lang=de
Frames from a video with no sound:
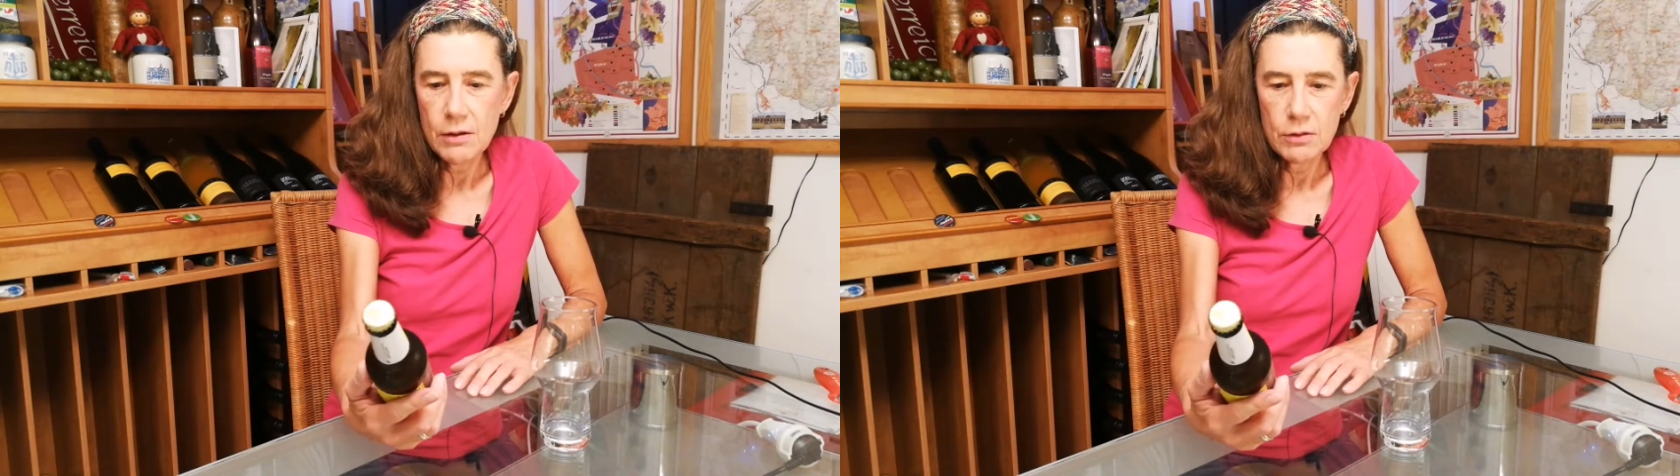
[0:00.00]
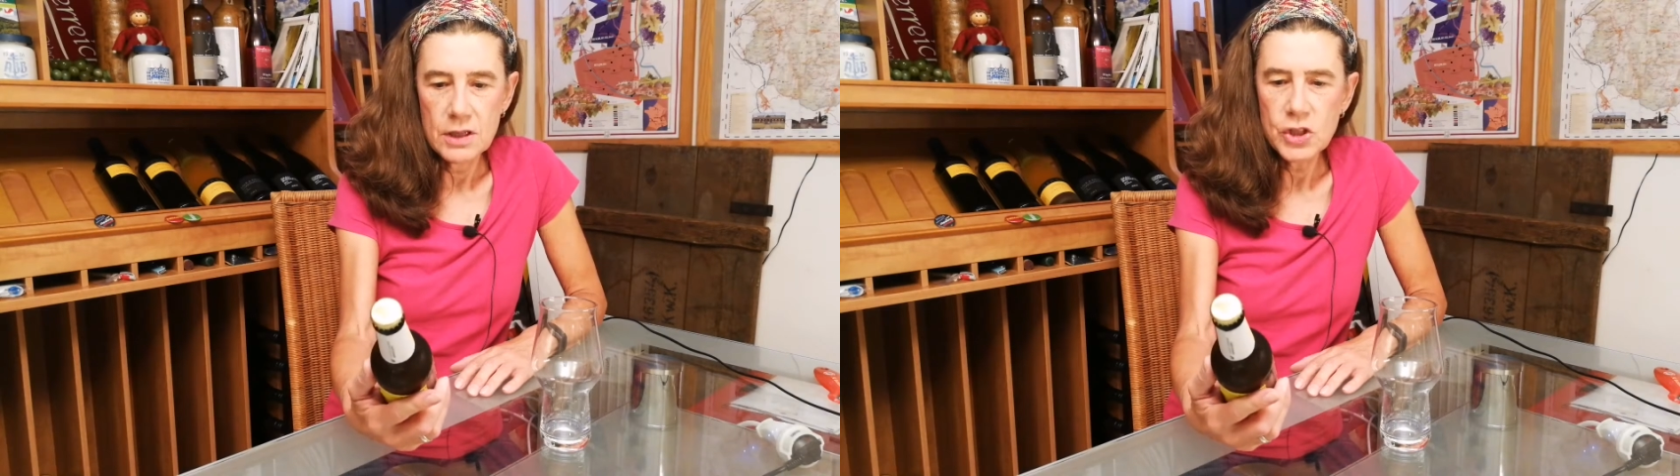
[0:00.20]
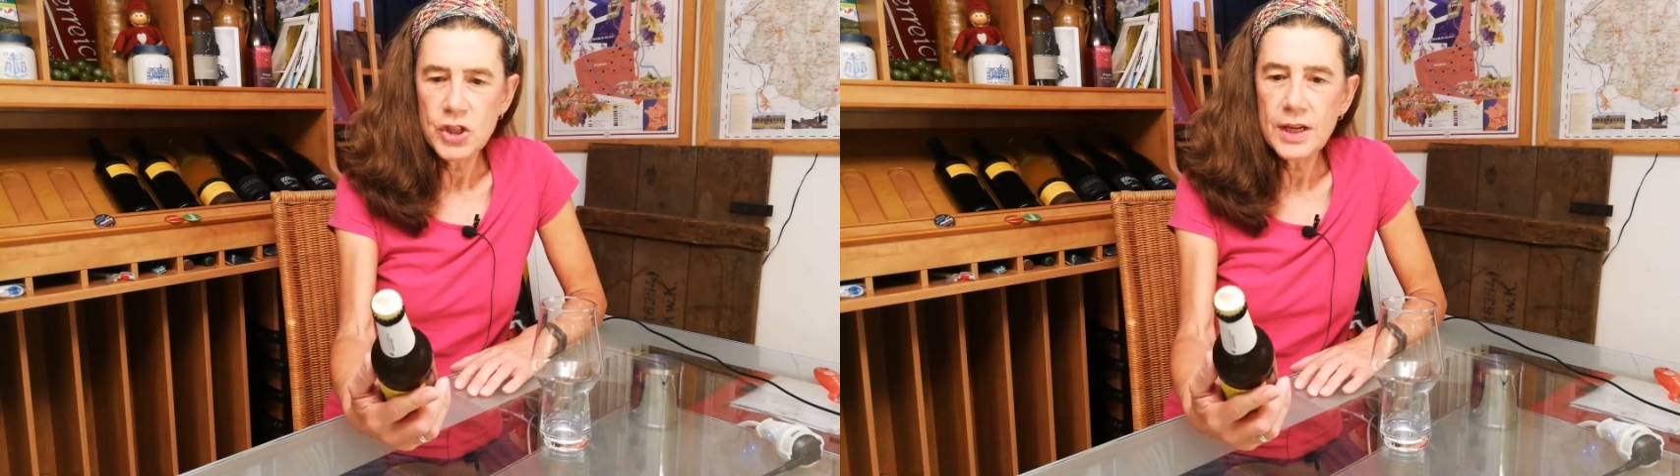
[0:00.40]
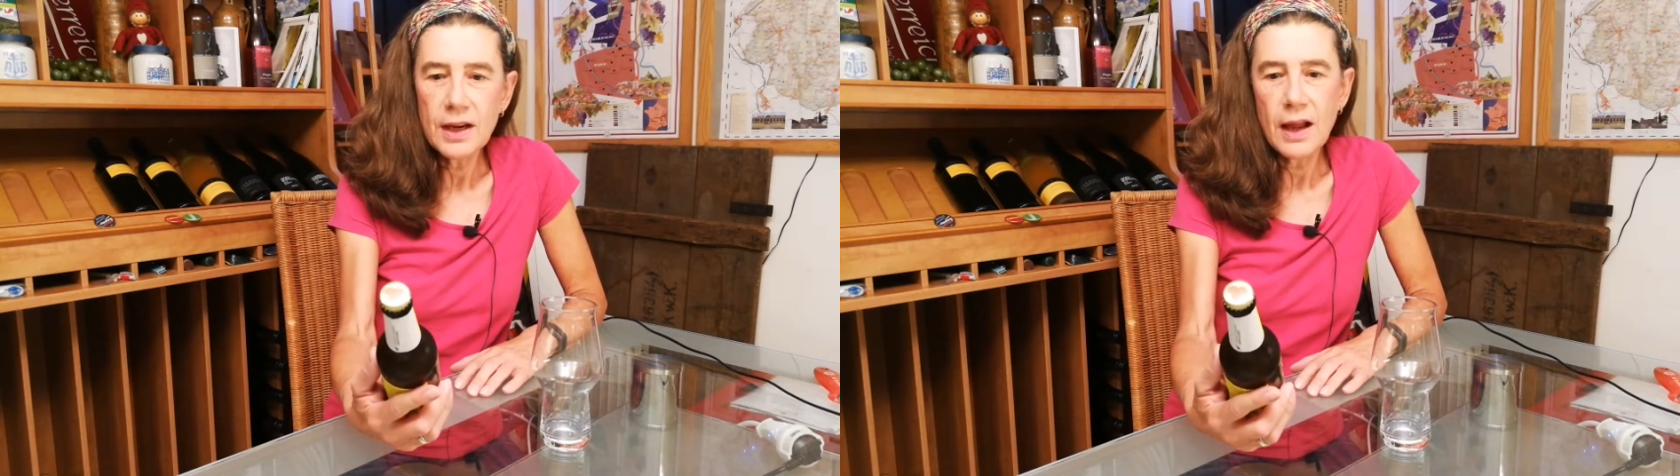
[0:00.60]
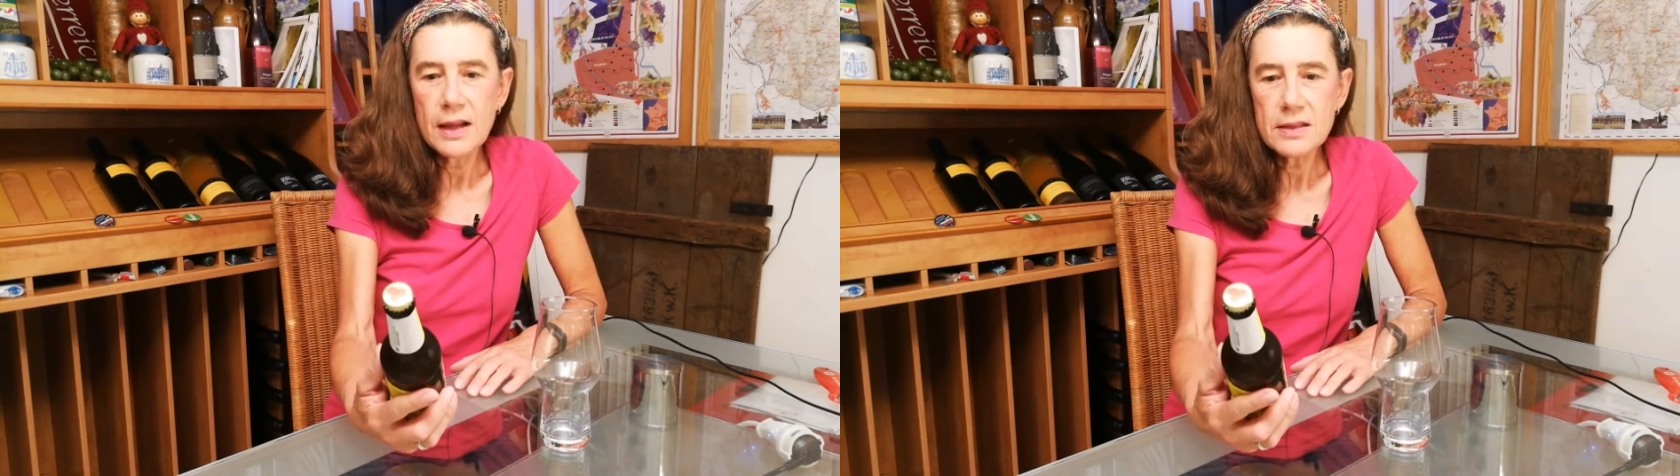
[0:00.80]
und da
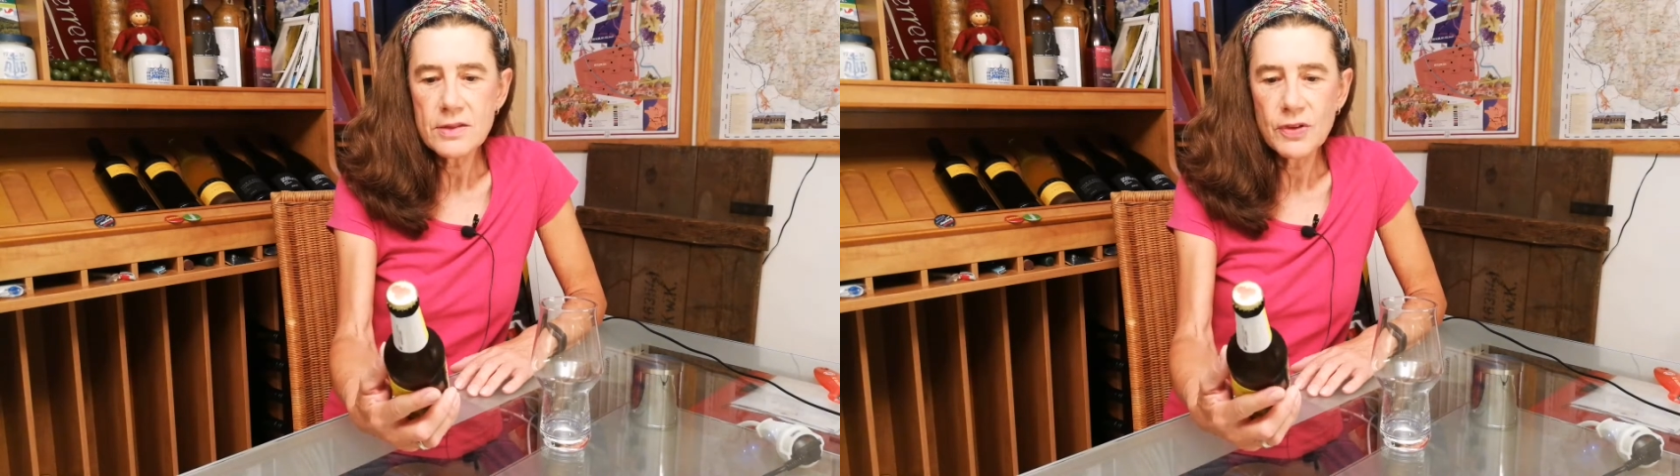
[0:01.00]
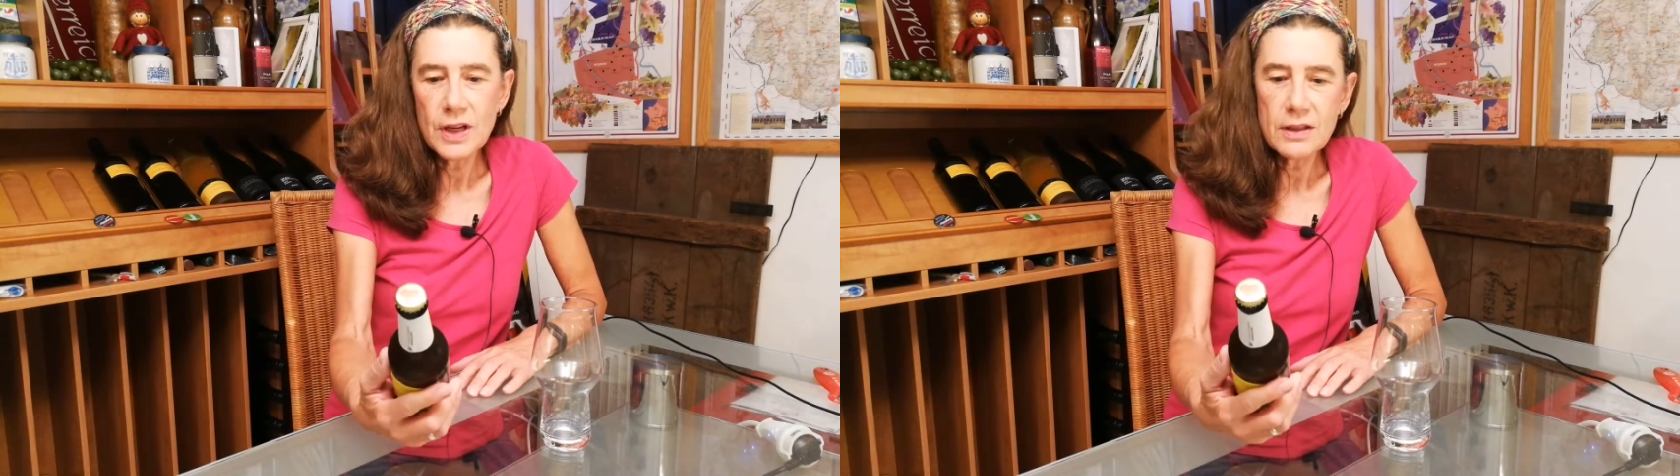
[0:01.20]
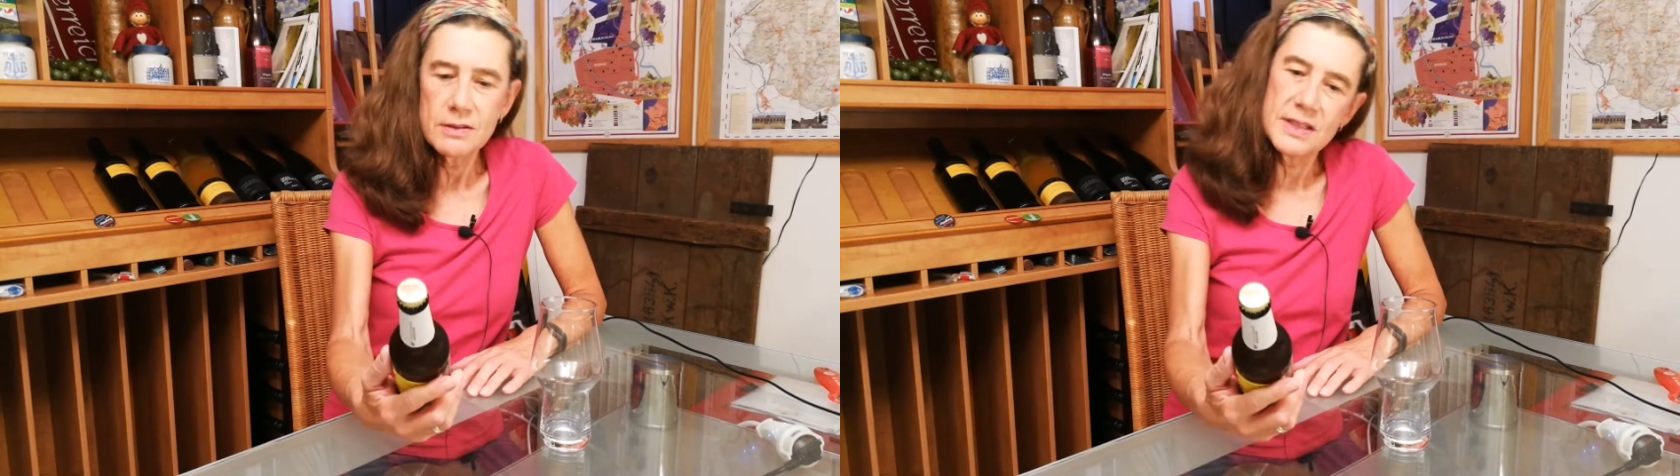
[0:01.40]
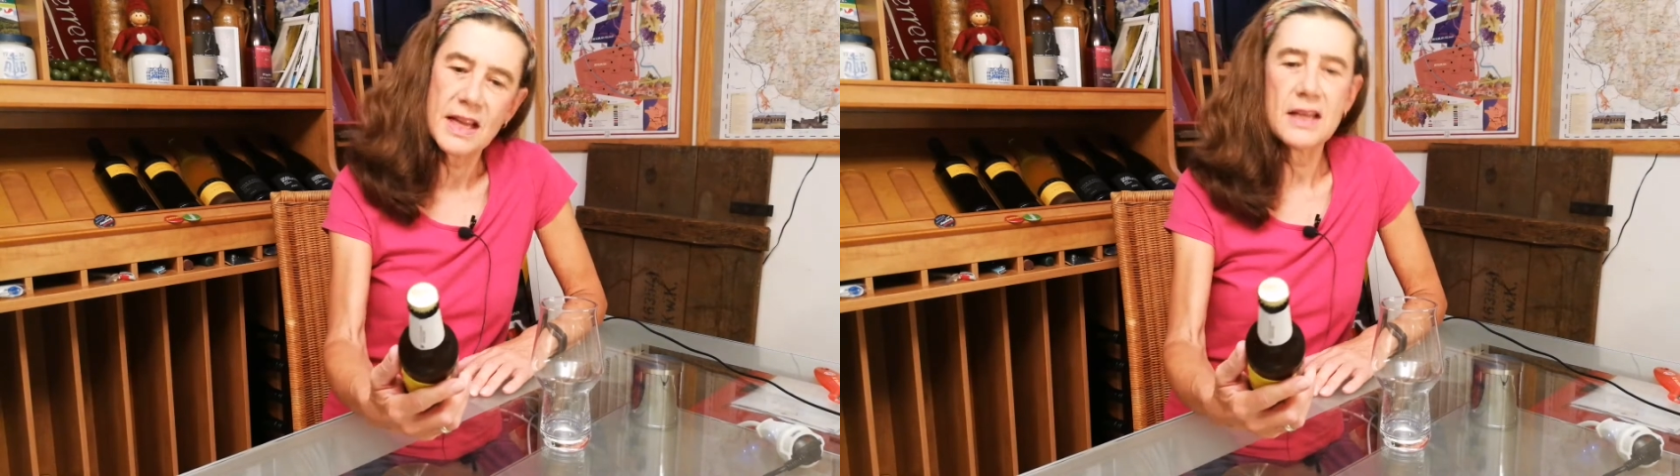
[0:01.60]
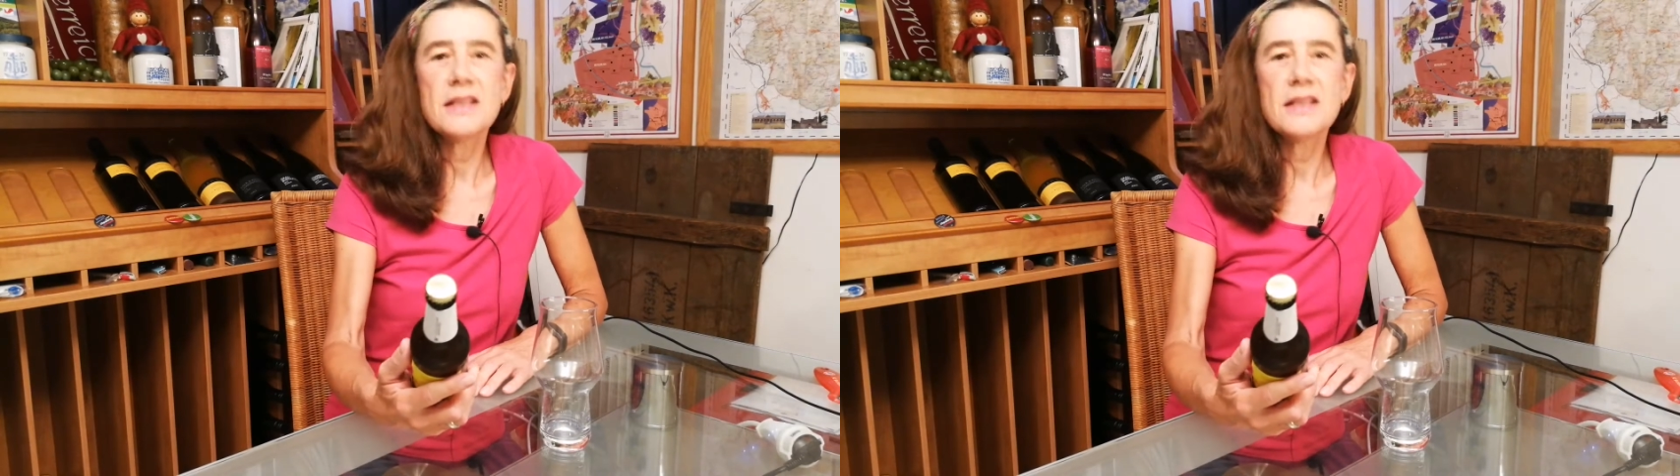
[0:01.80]
stehen ganz viele sehr